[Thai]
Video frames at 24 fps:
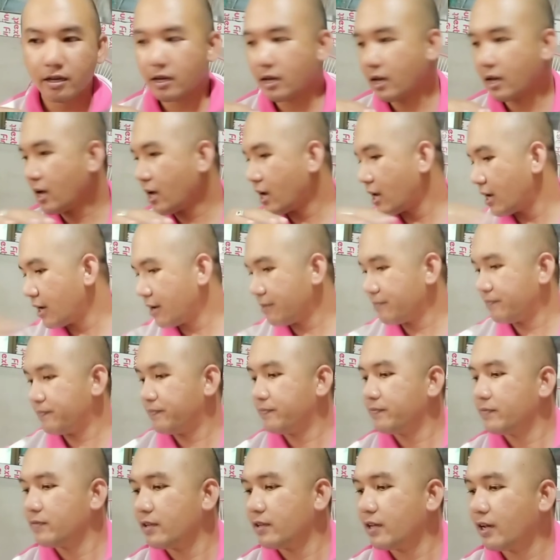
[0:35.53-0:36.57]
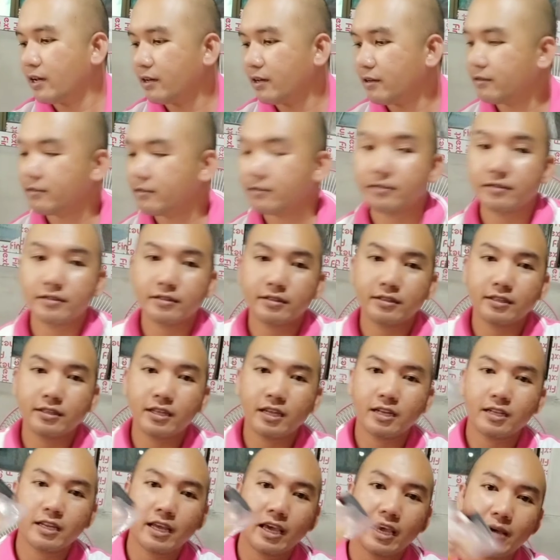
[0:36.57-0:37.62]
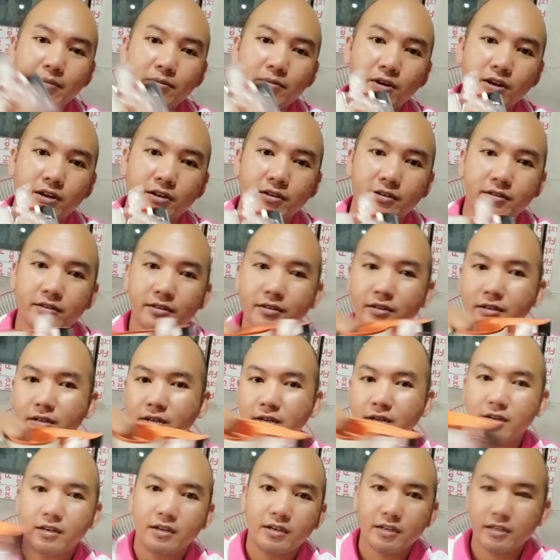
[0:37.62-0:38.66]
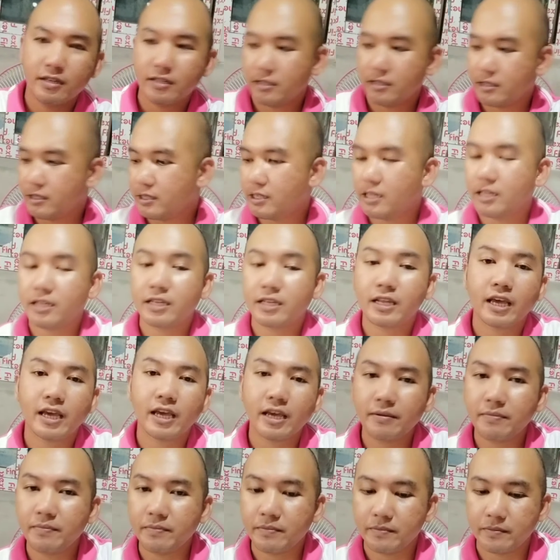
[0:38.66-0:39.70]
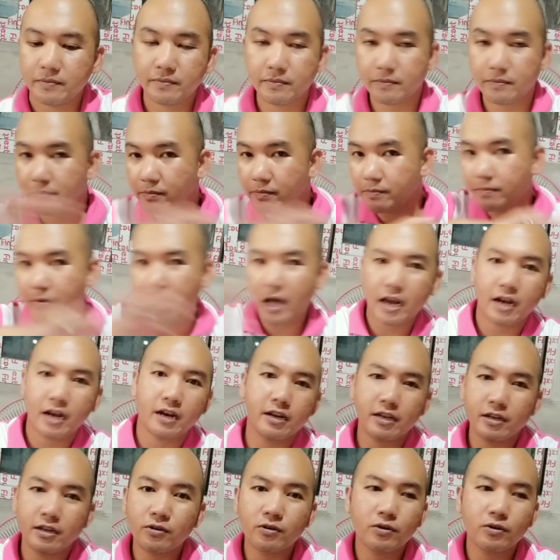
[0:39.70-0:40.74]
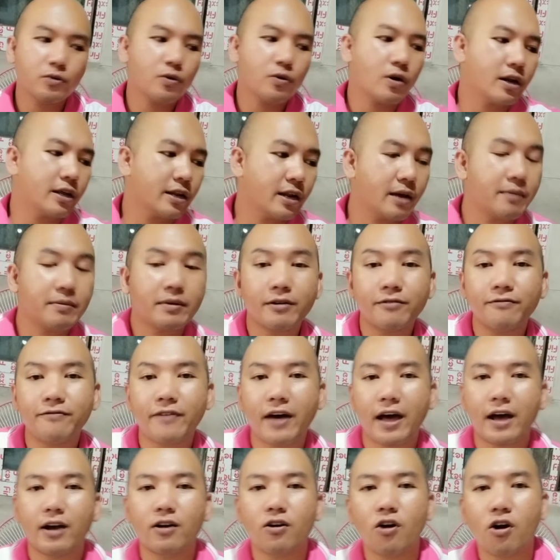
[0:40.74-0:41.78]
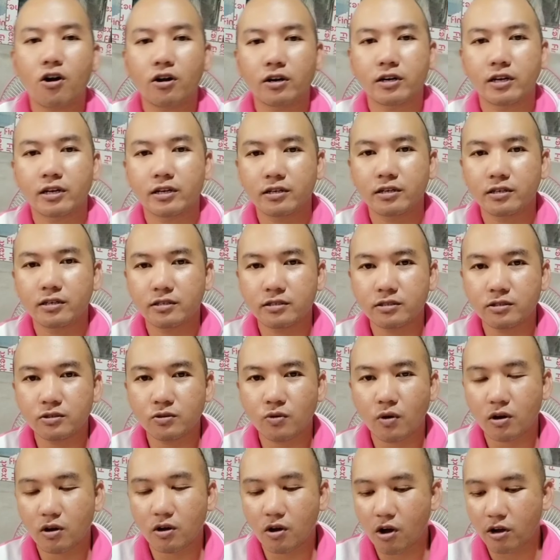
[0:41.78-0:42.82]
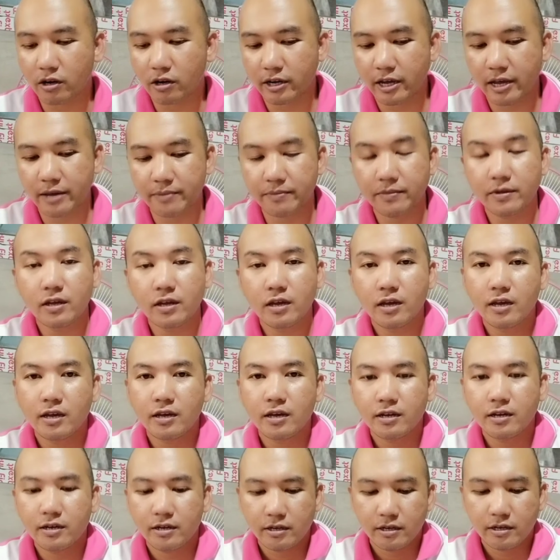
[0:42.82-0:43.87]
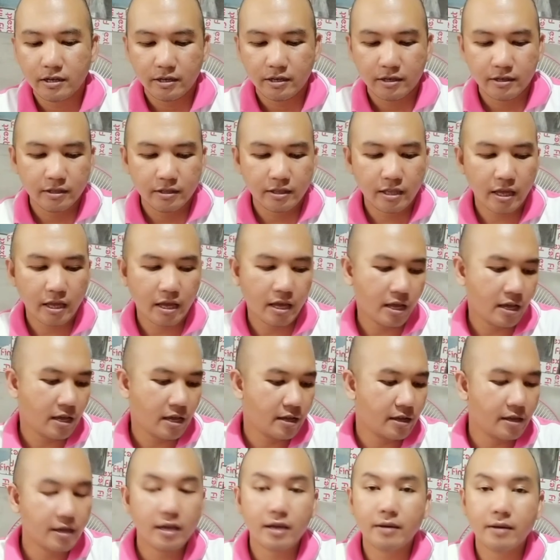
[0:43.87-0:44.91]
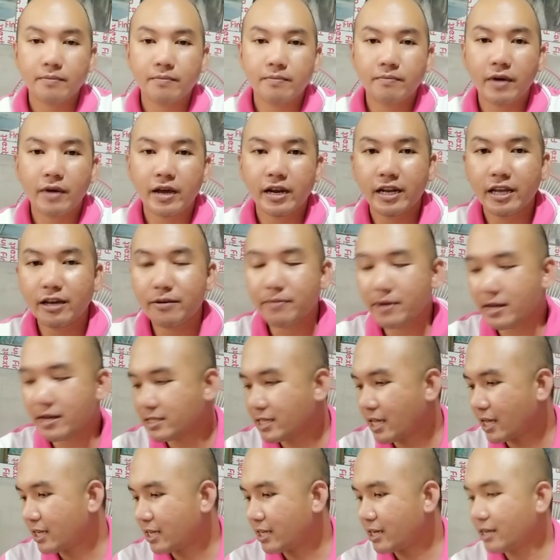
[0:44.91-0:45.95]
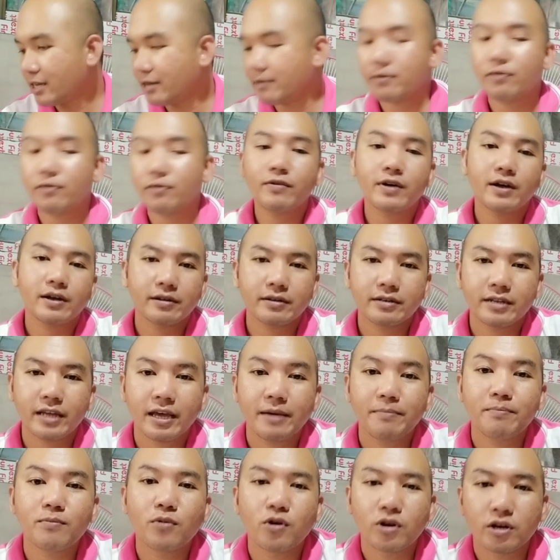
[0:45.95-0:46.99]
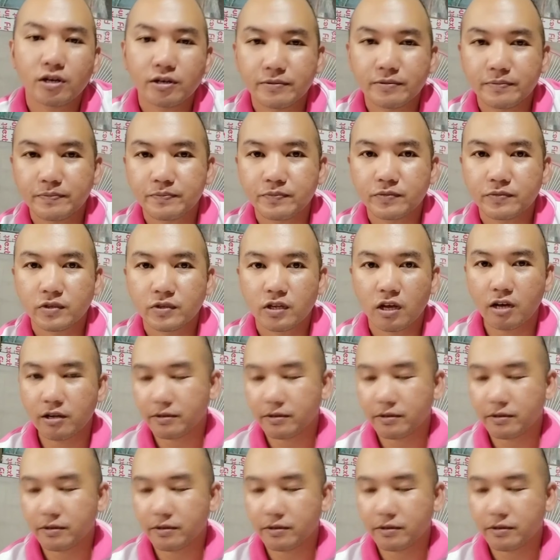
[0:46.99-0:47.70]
อะไรเนี่ยติดเทปก่อนติเทปพันให้ทั่วๆเลยนะครับ ทั้งฝากล่องทั้งตัวกล่องนะครับ แต่ใบนี้มาสาธิตนะเพราะว่าเทปหมดเนาะ